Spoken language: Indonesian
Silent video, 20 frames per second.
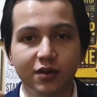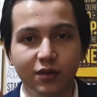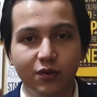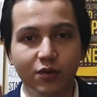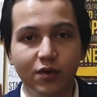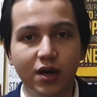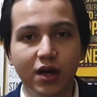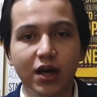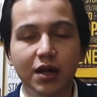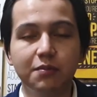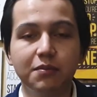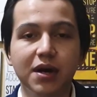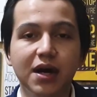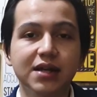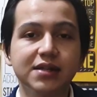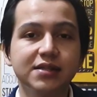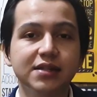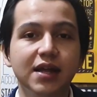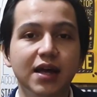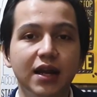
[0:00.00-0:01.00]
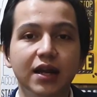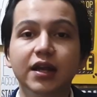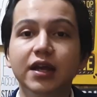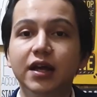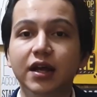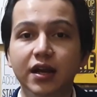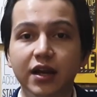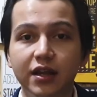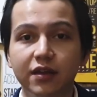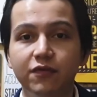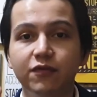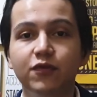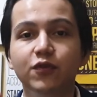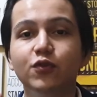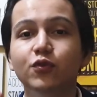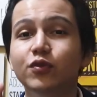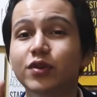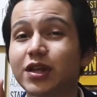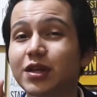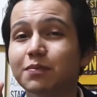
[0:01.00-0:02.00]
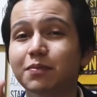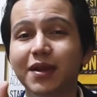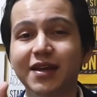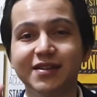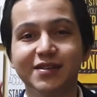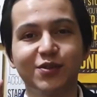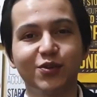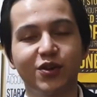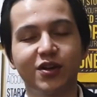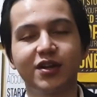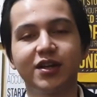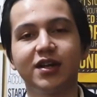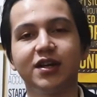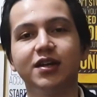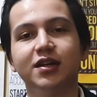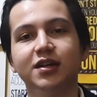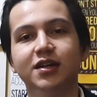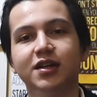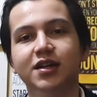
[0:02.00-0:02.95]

gue akan bahas dari review di Play Store-nya.